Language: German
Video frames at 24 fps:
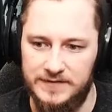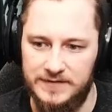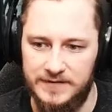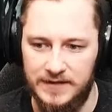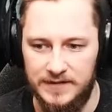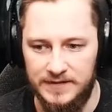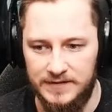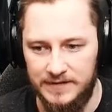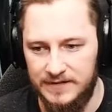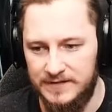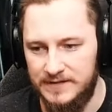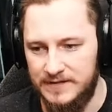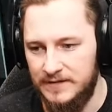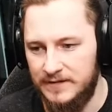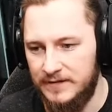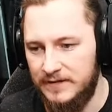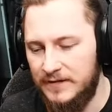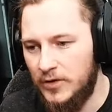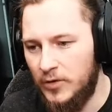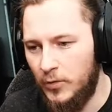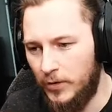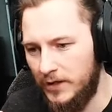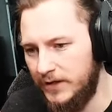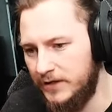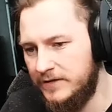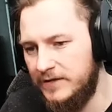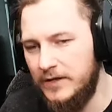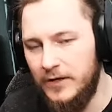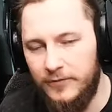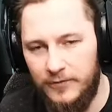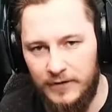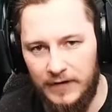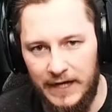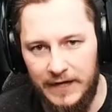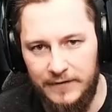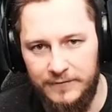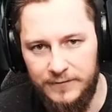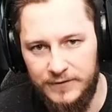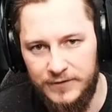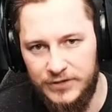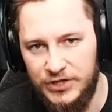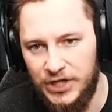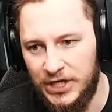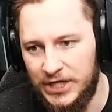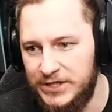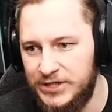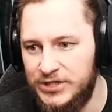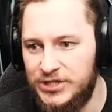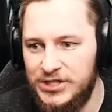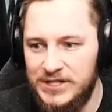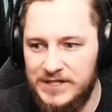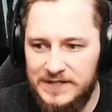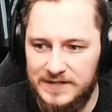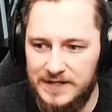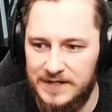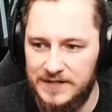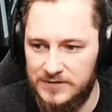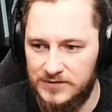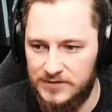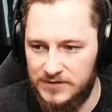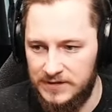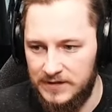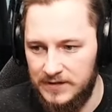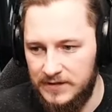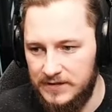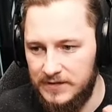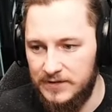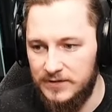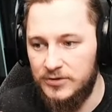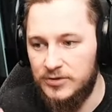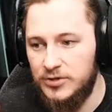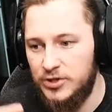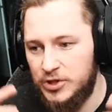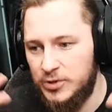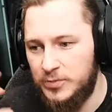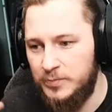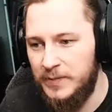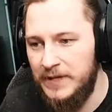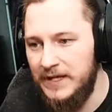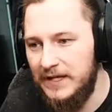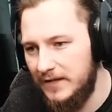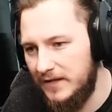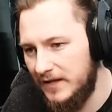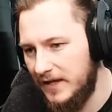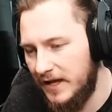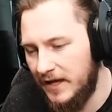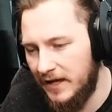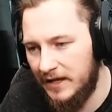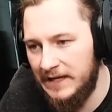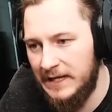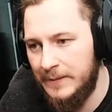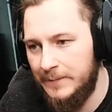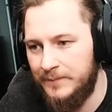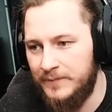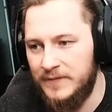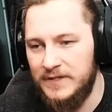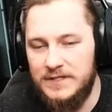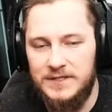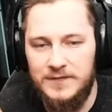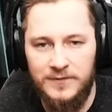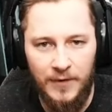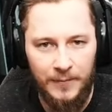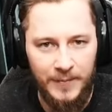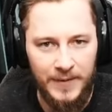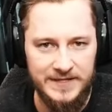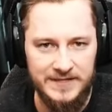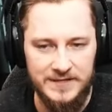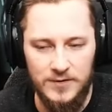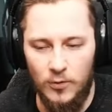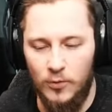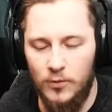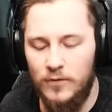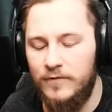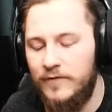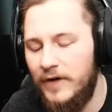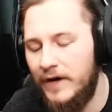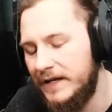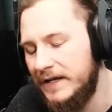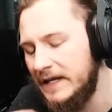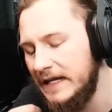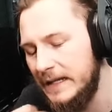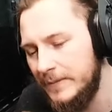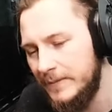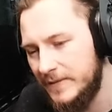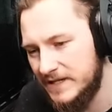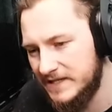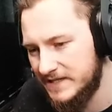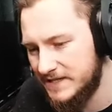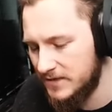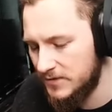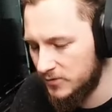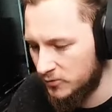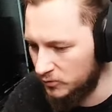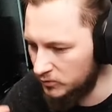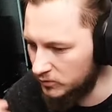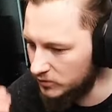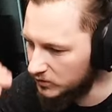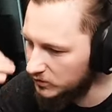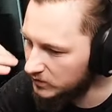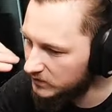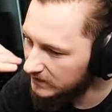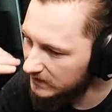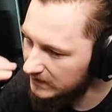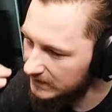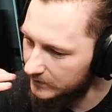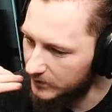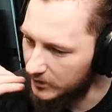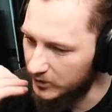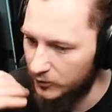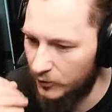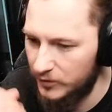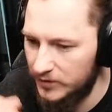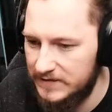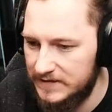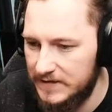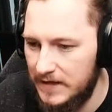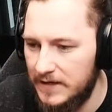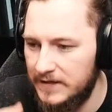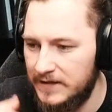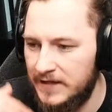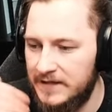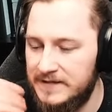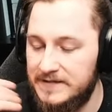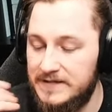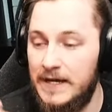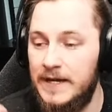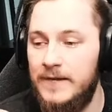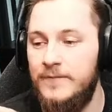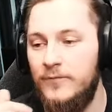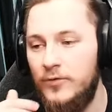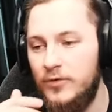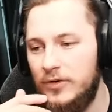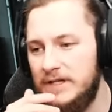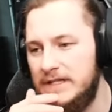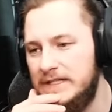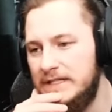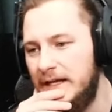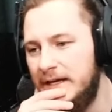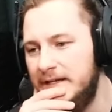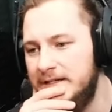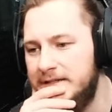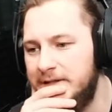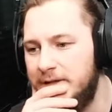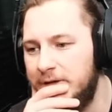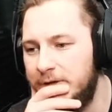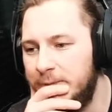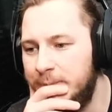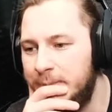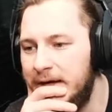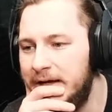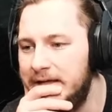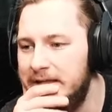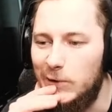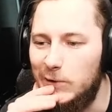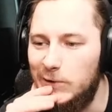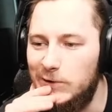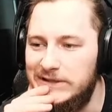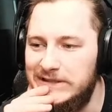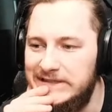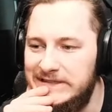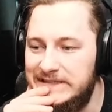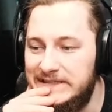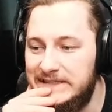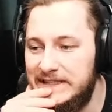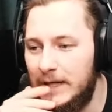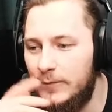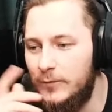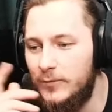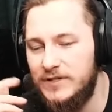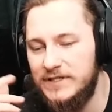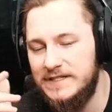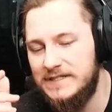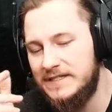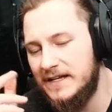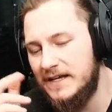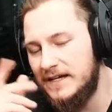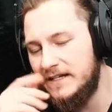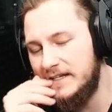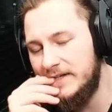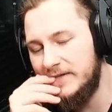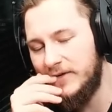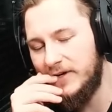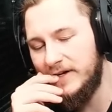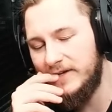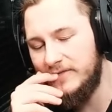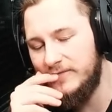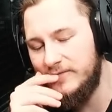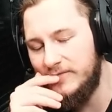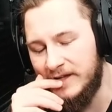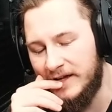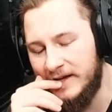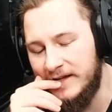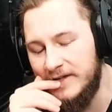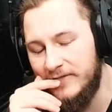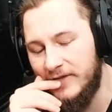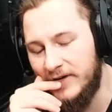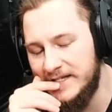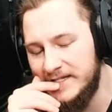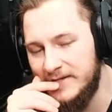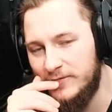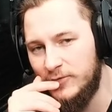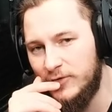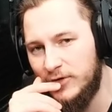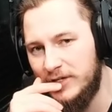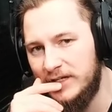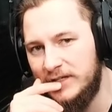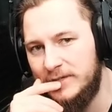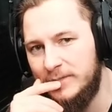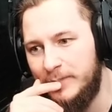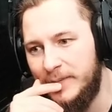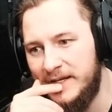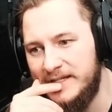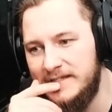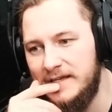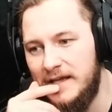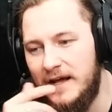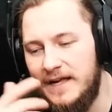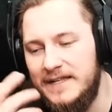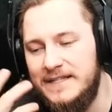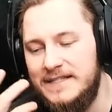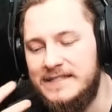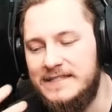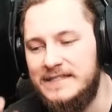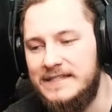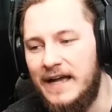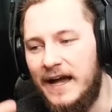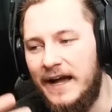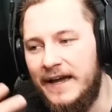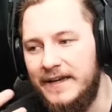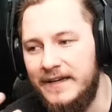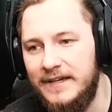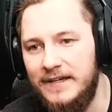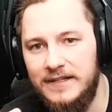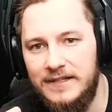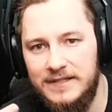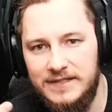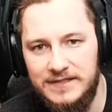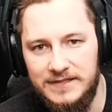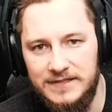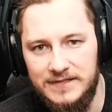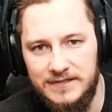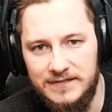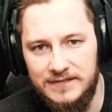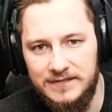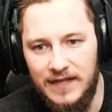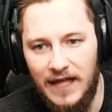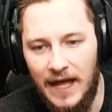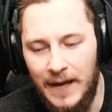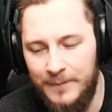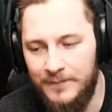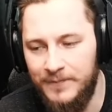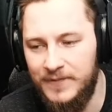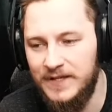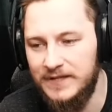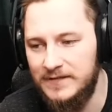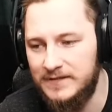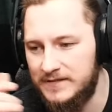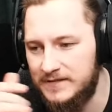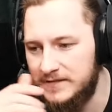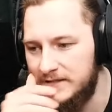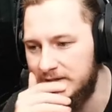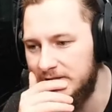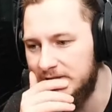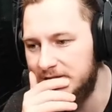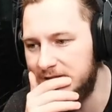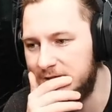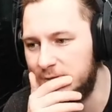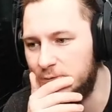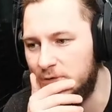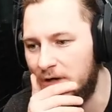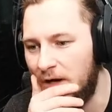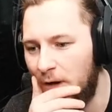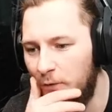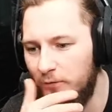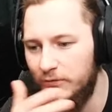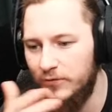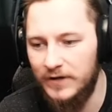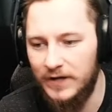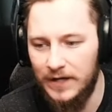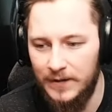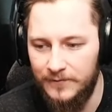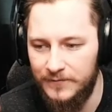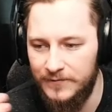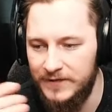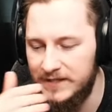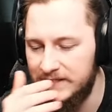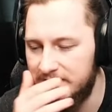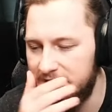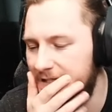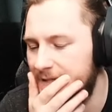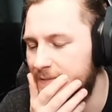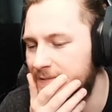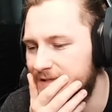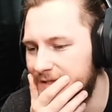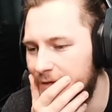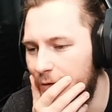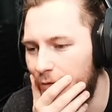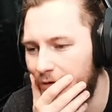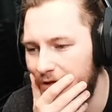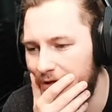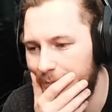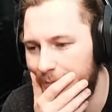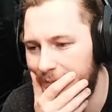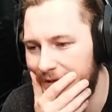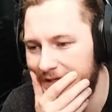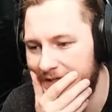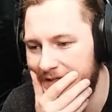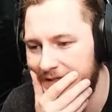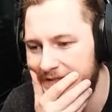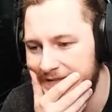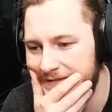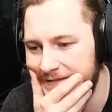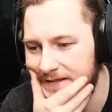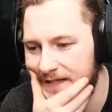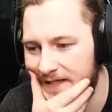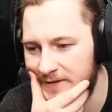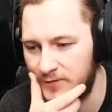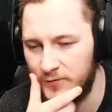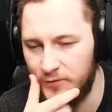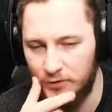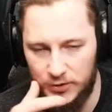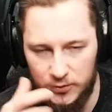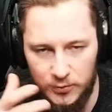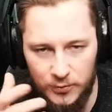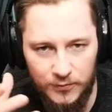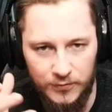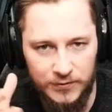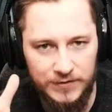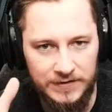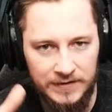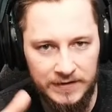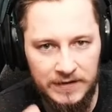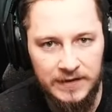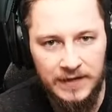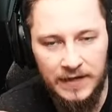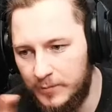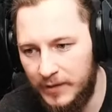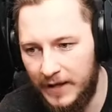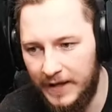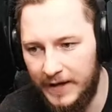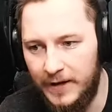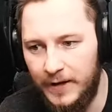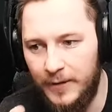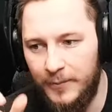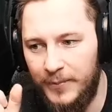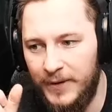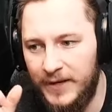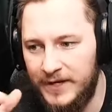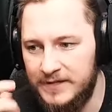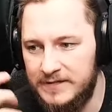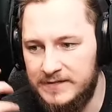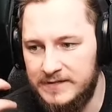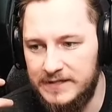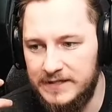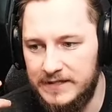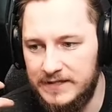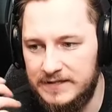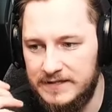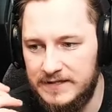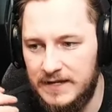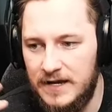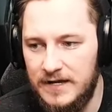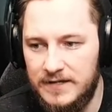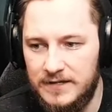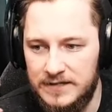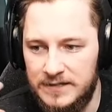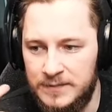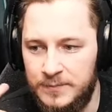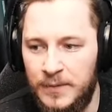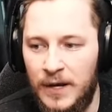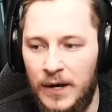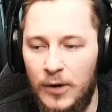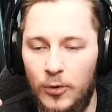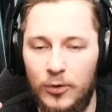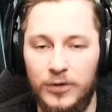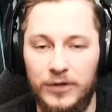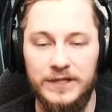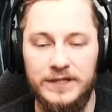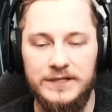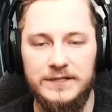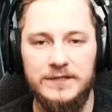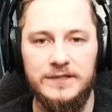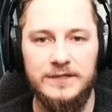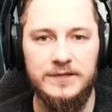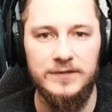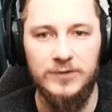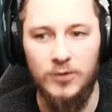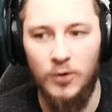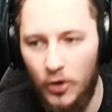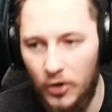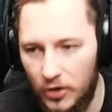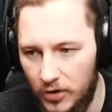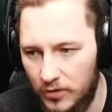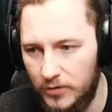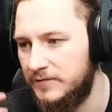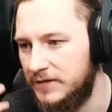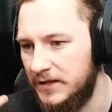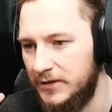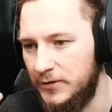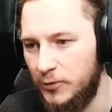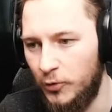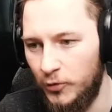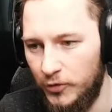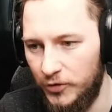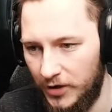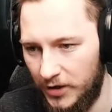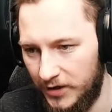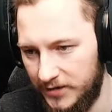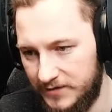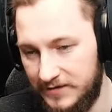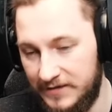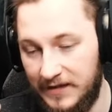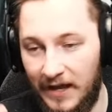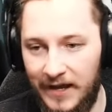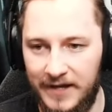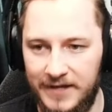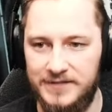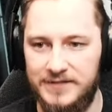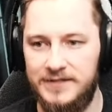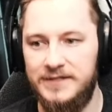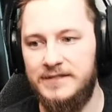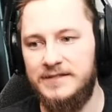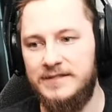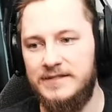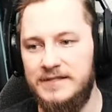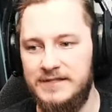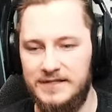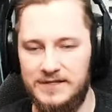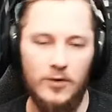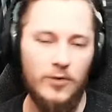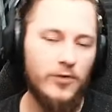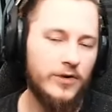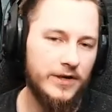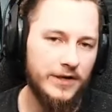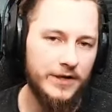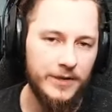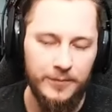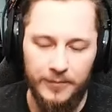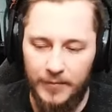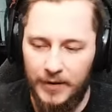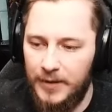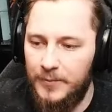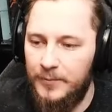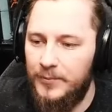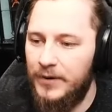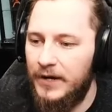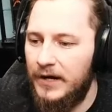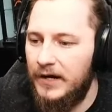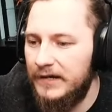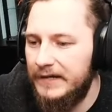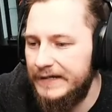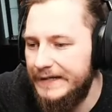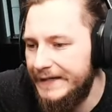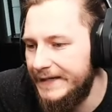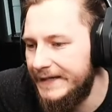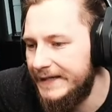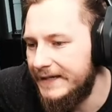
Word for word: Denn diese Quality of Life Changes, also die Spielerlebnisverbesserungen, waren immer sehr gut und immer durchdacht, hat es einen wirklich leichter gemacht. Und da muss ich sagen, die waren teilweise wirklich besser als die eigentlichen Updates, die es zu kaufen gab, wie jetzt eben Saurierpakete. Also wirklich nur für die Playerbase, die jetzt sagt, ich brauche nicht noch den 130. Saurier in meinem Park.